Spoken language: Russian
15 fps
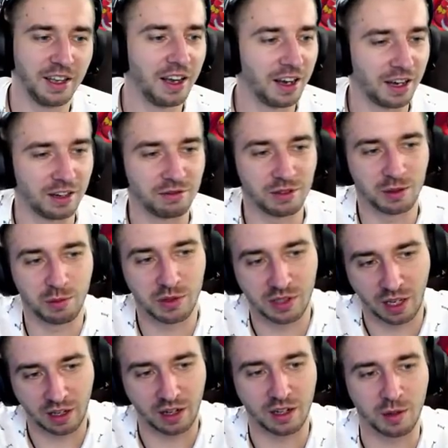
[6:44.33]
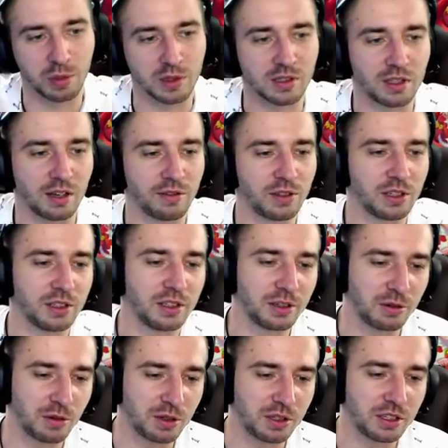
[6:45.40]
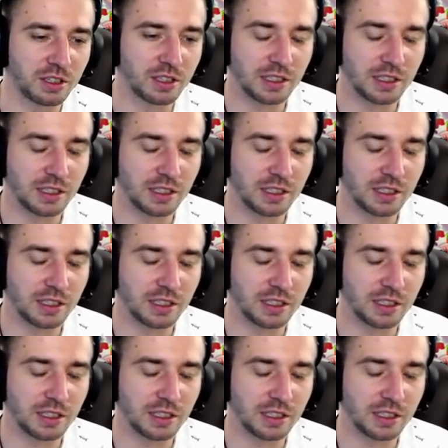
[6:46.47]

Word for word: А вы обязательно поставьте лайкосик,